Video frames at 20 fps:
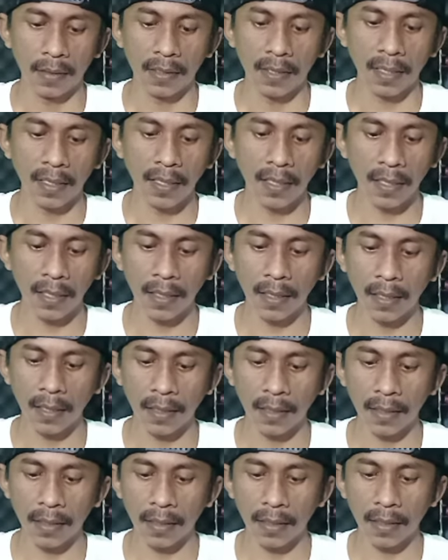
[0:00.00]

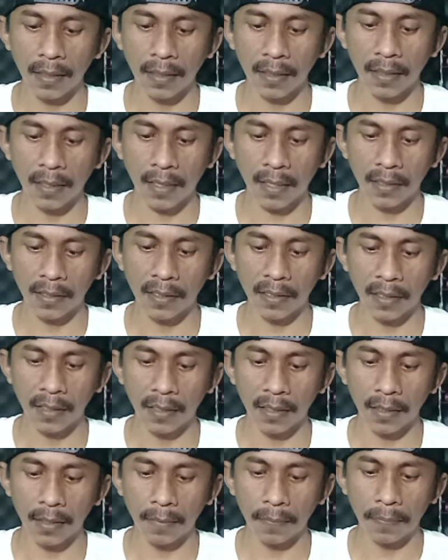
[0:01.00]
Jadi ini
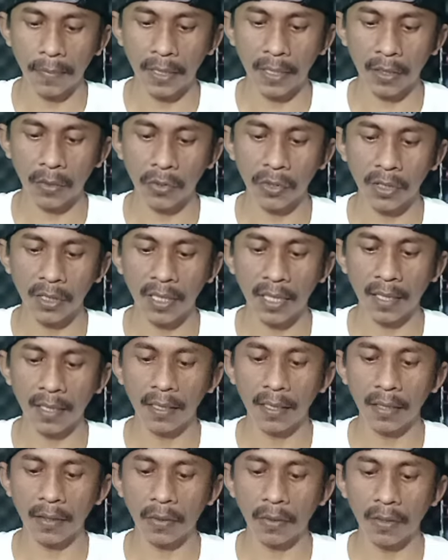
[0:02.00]
generasi penerus
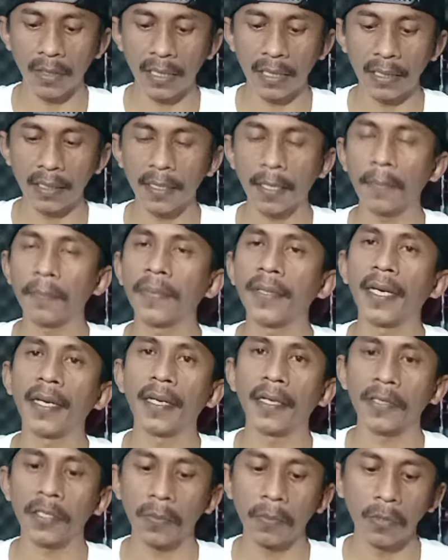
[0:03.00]
dari Iroli
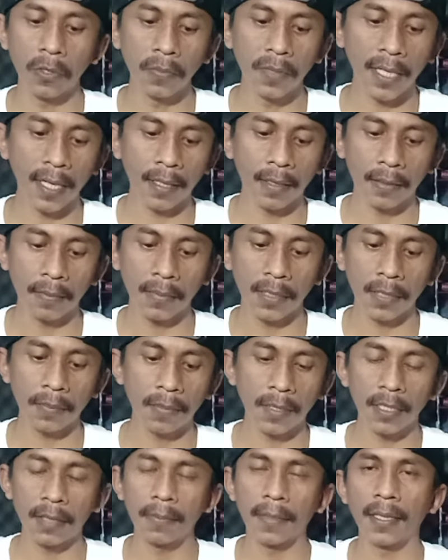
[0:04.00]
Sepia yang sebelumnya,
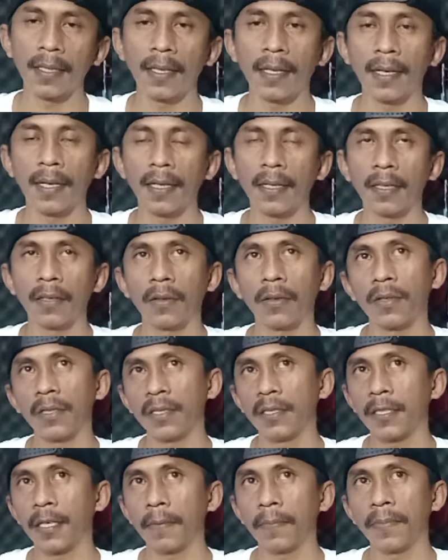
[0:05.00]
teman-teman di mana
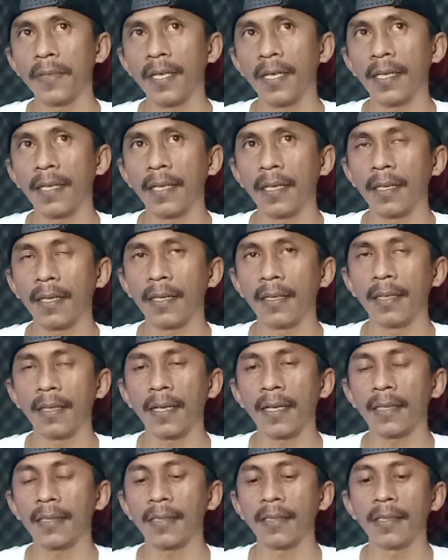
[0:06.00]
Iroli Sepia yang
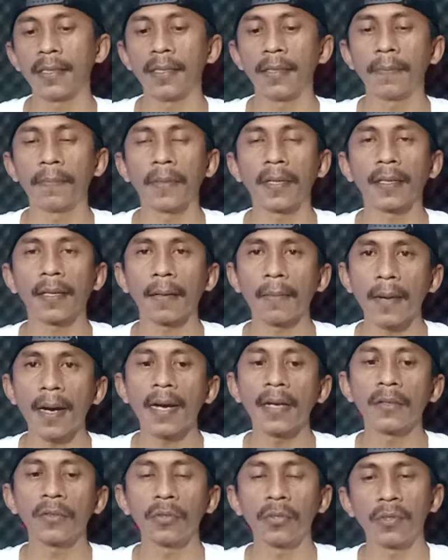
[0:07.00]
generasi
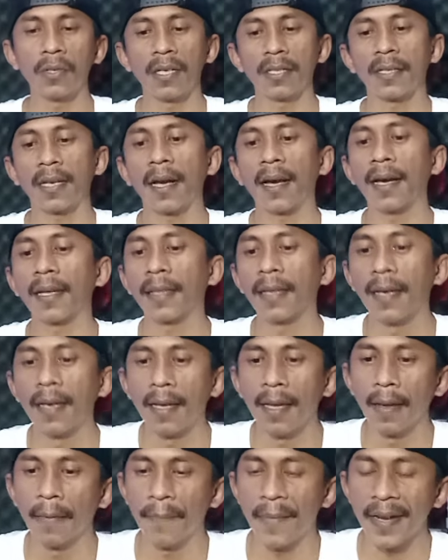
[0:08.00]
pertama itu juga sangat
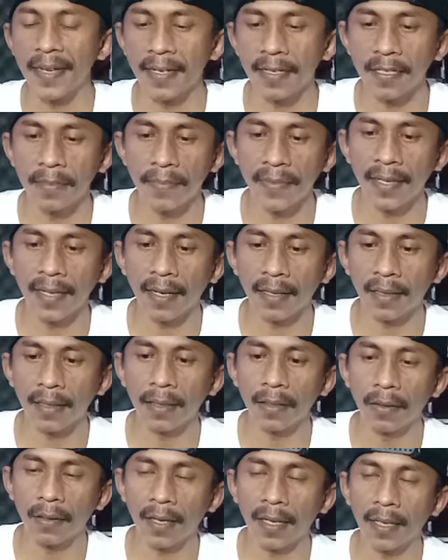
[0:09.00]
banyak
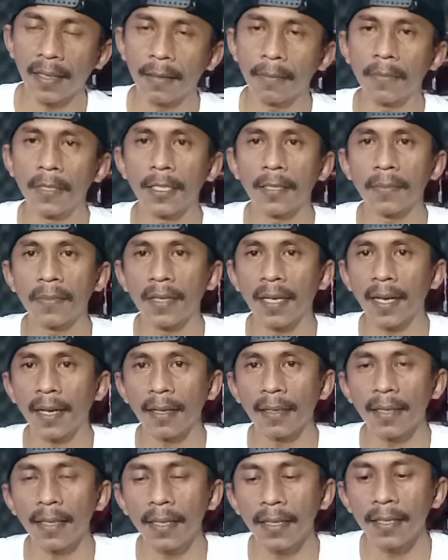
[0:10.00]
diminati oleh teman-teman
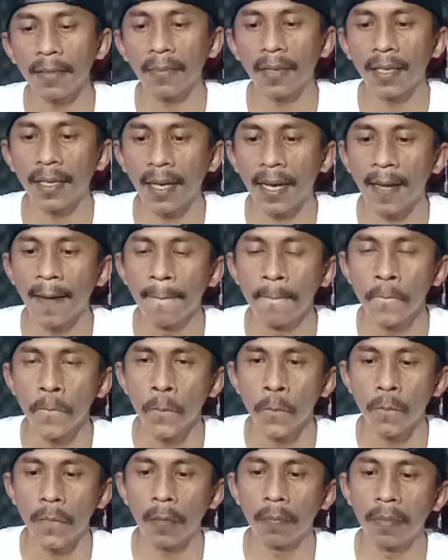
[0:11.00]
angler di mana
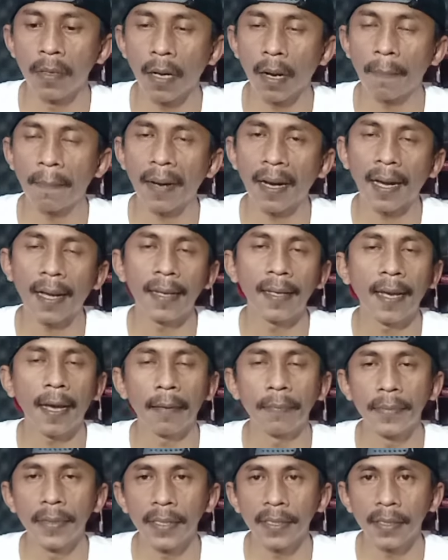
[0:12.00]
beberapa kali
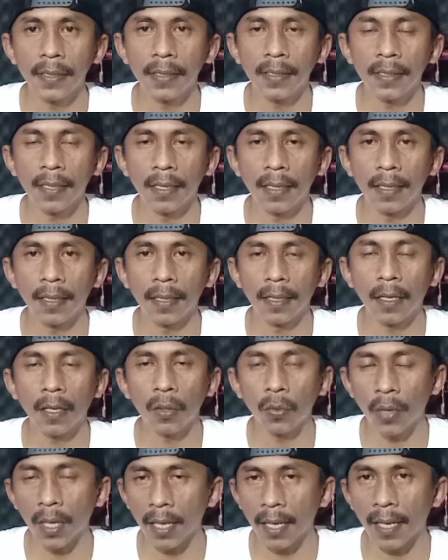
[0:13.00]
habis eh,
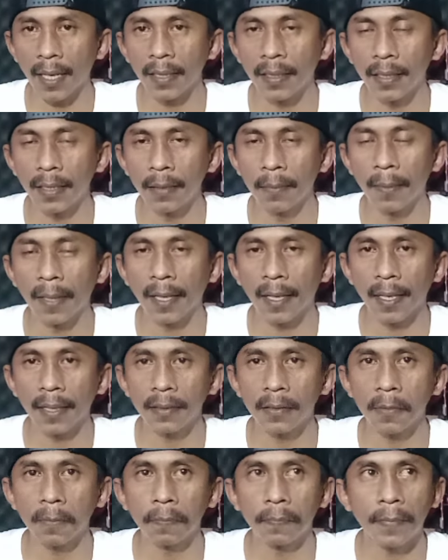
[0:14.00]
keluar lagi
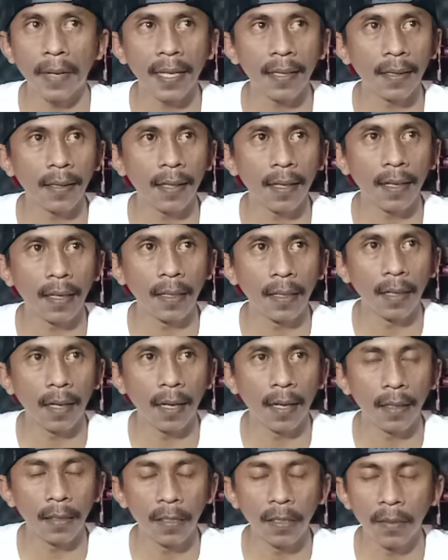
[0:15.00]
bahkan sempat
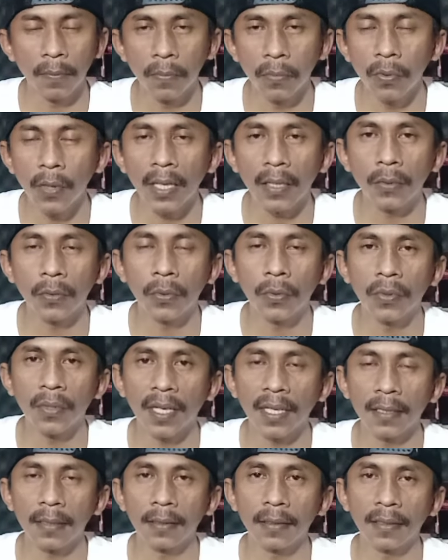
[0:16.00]
eh, dibuat
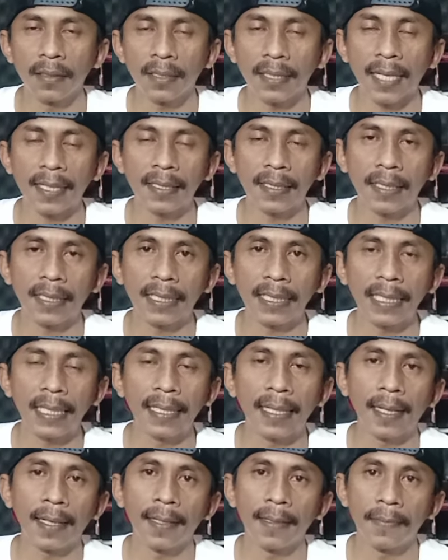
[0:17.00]
ukuran size
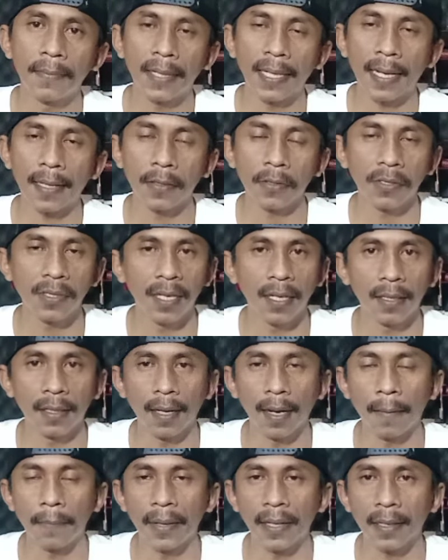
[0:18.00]
kecil ya 500 dan
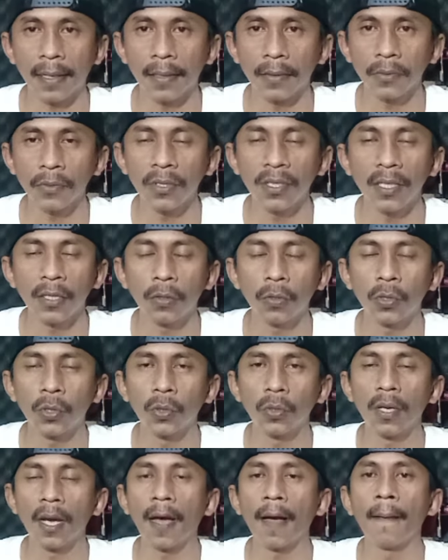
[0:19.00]
800 itu
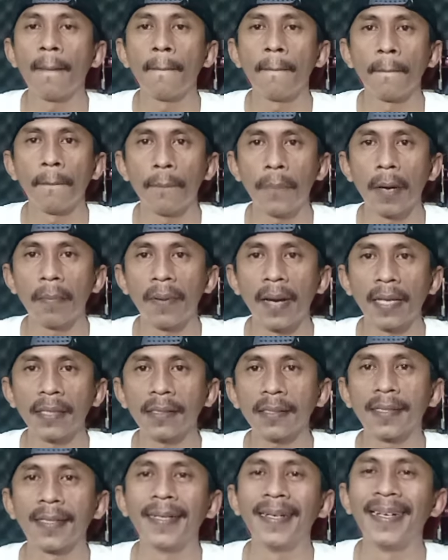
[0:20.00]
juga
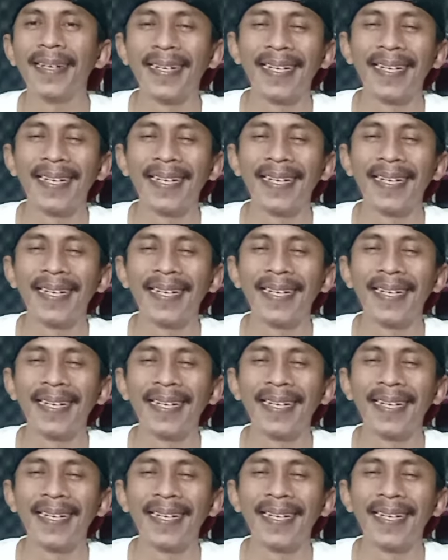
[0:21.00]
bablas.